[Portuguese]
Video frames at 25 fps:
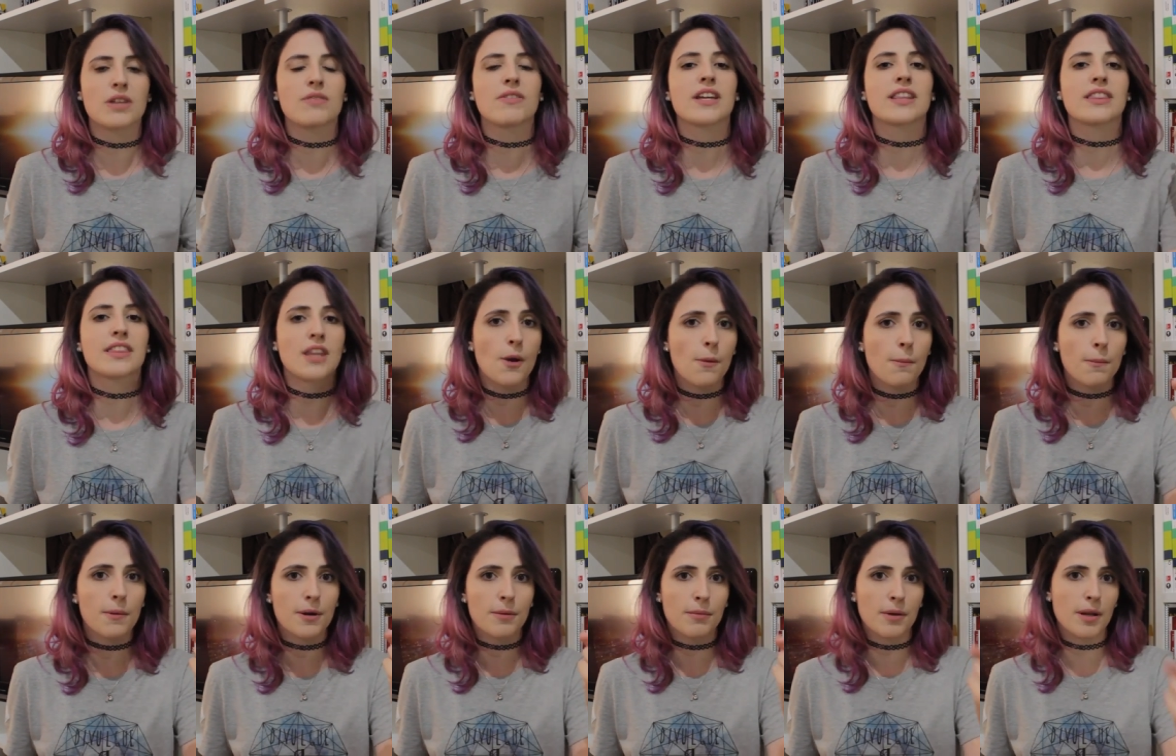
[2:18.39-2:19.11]
Ele vai ter
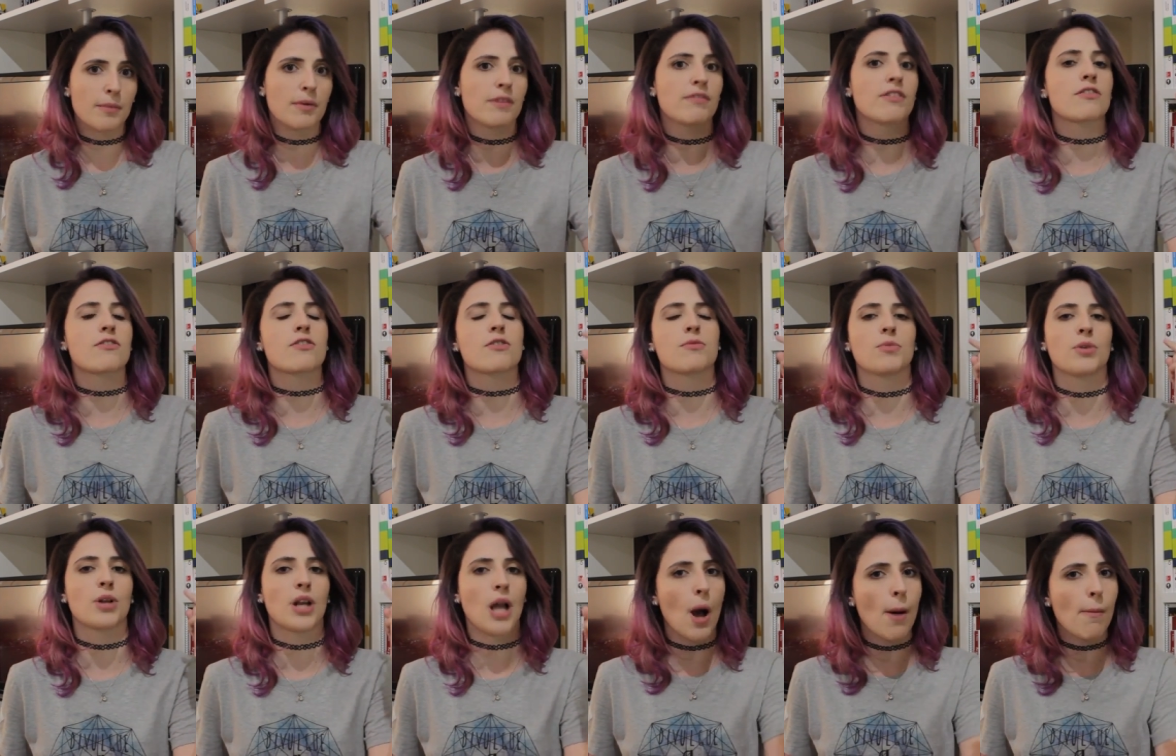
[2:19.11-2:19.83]
um problema para
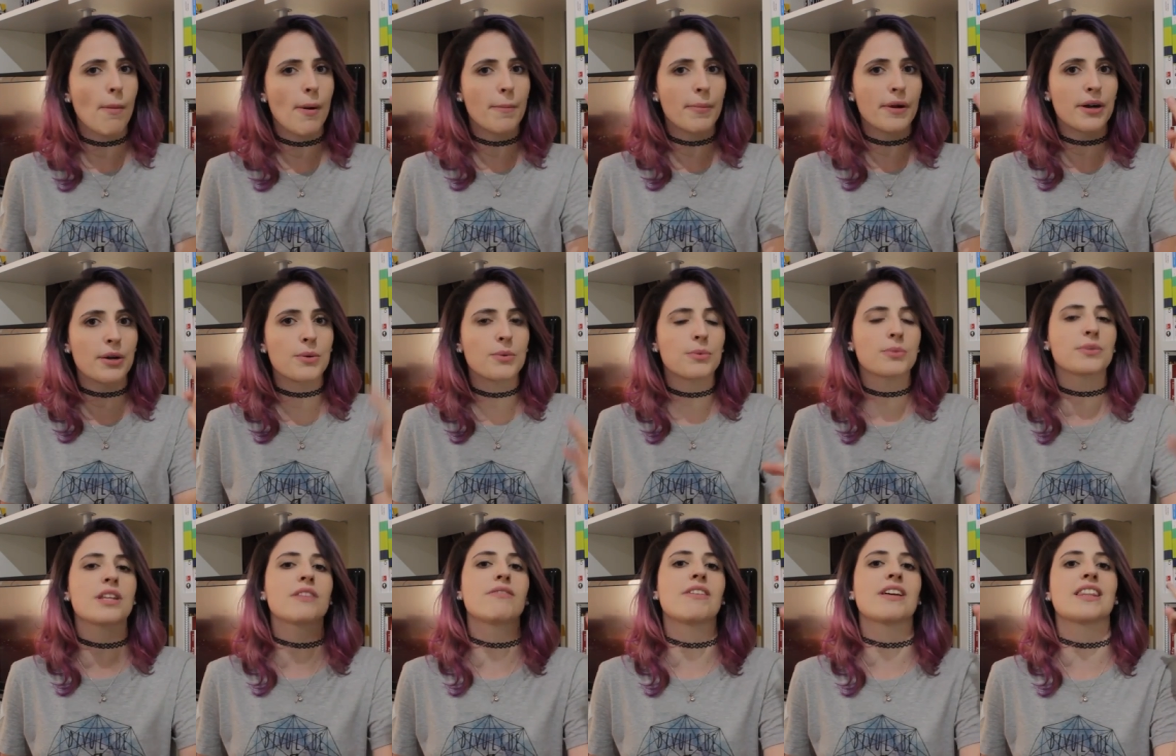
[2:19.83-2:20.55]
formular uma
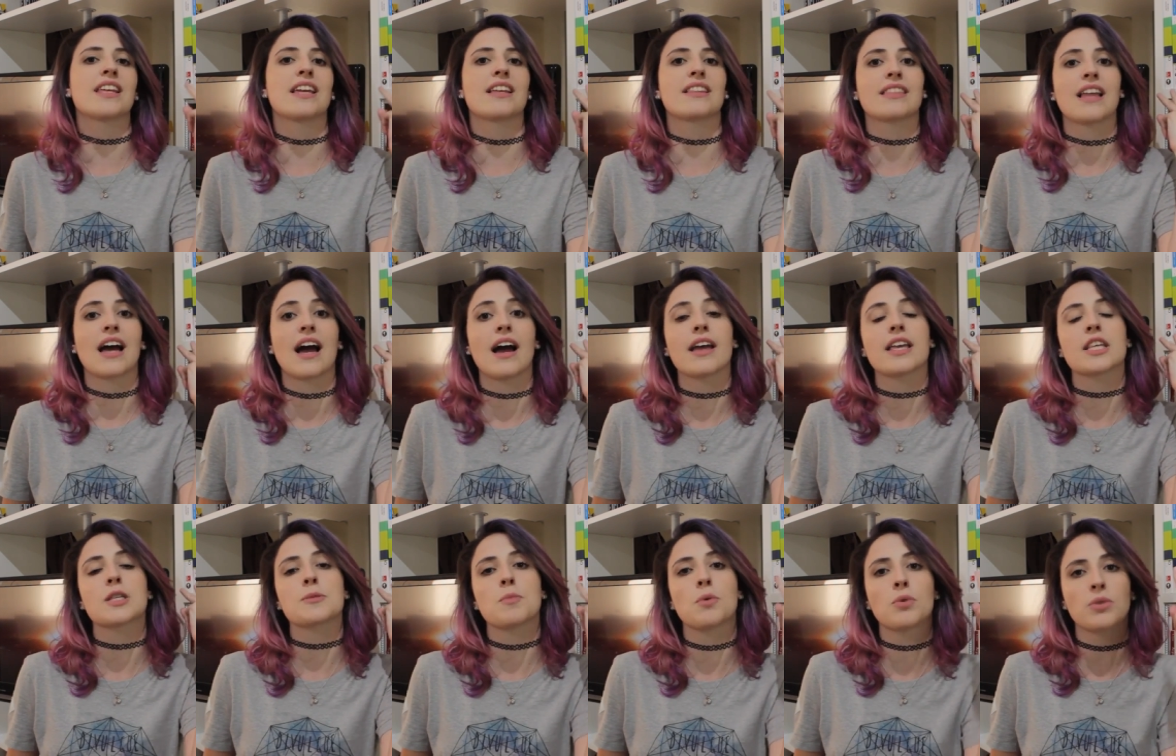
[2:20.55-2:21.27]
pergunta e vai
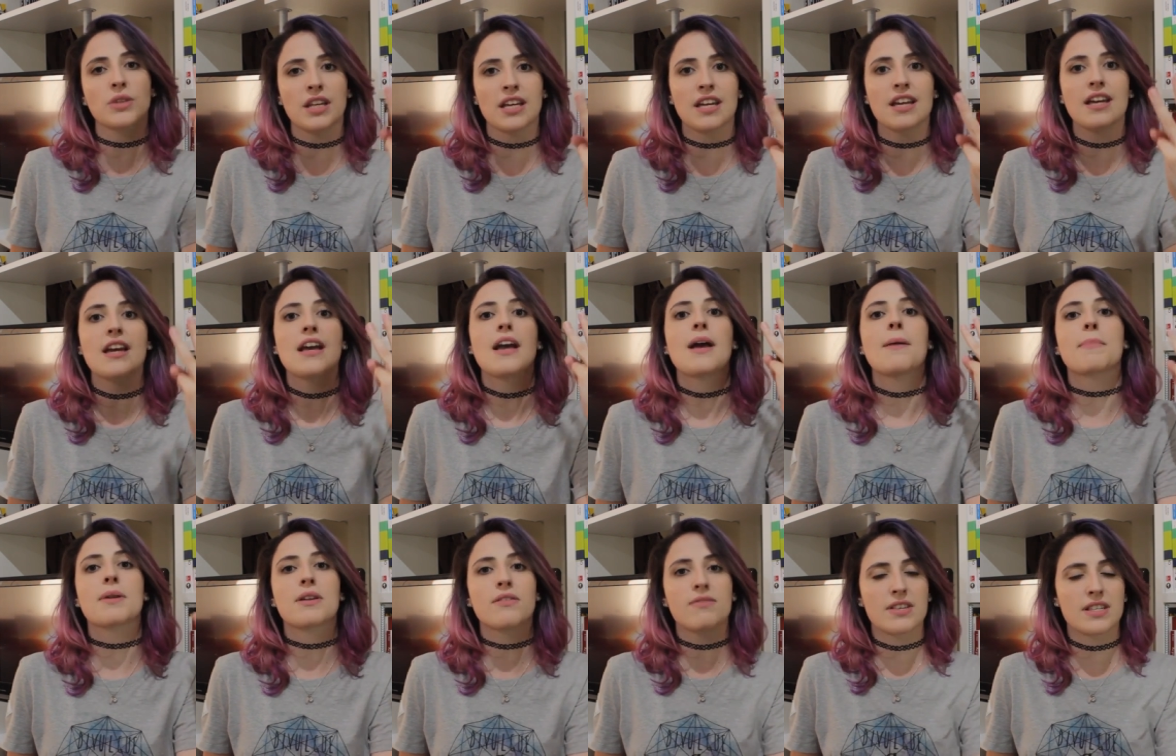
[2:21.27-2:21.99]
tentar responder
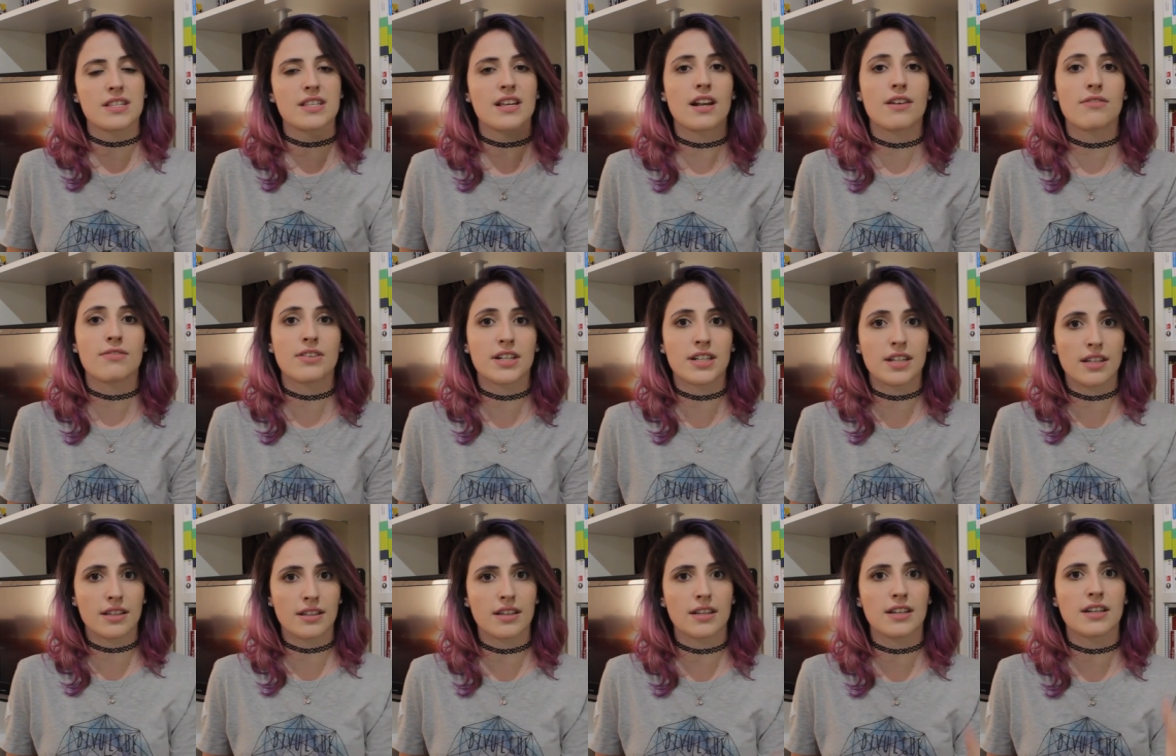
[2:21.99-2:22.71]
para ver se ela é
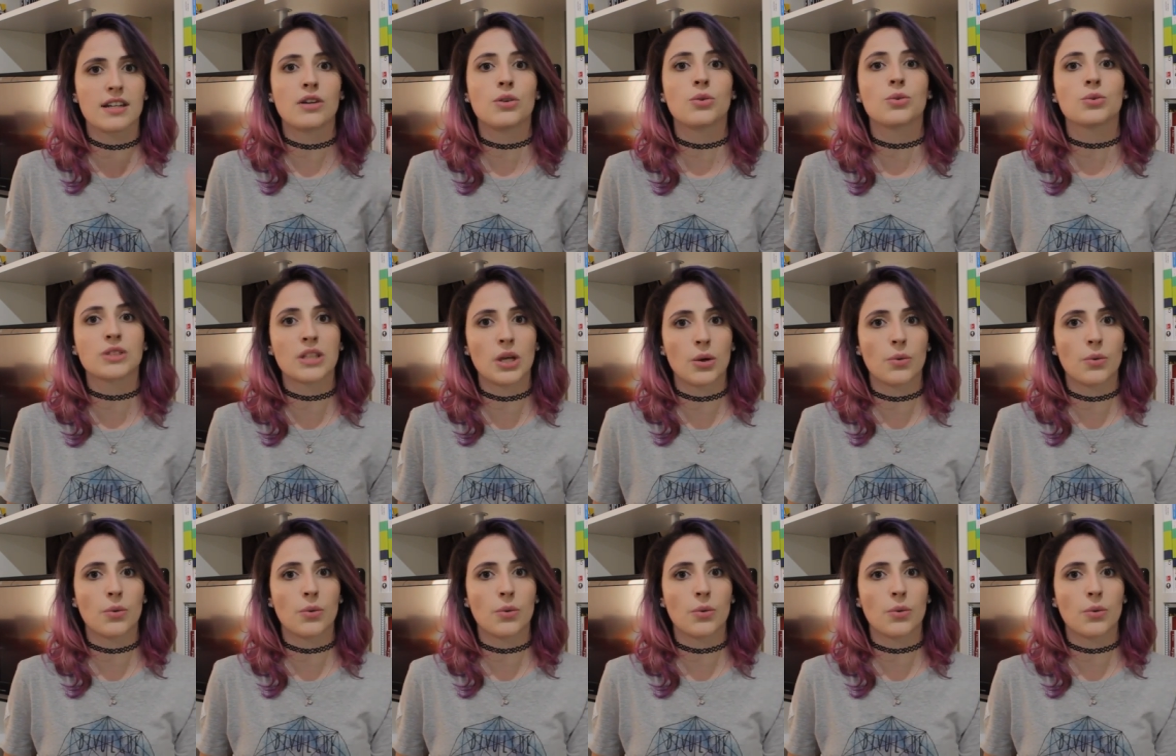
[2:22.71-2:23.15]
verdadeira ou